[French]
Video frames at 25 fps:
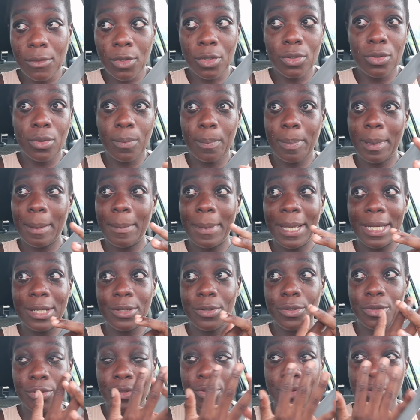de pas mal
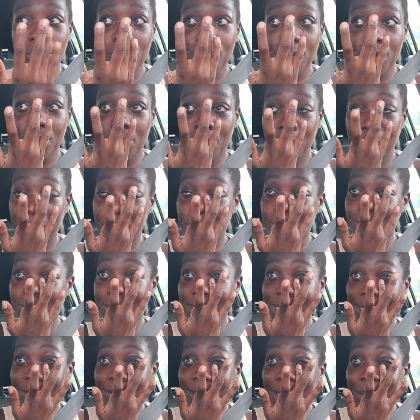de choses on
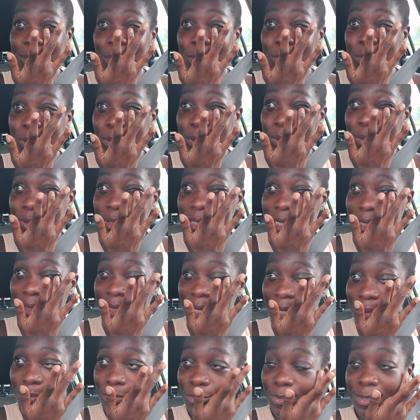s'est vraiment beaucoup
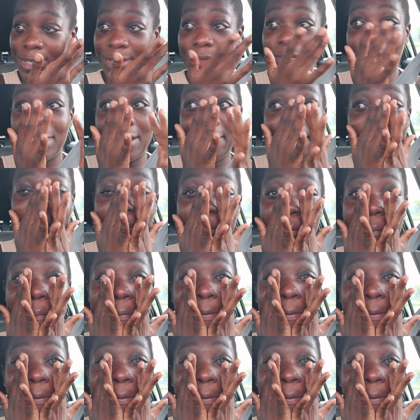amusé, on a vraiment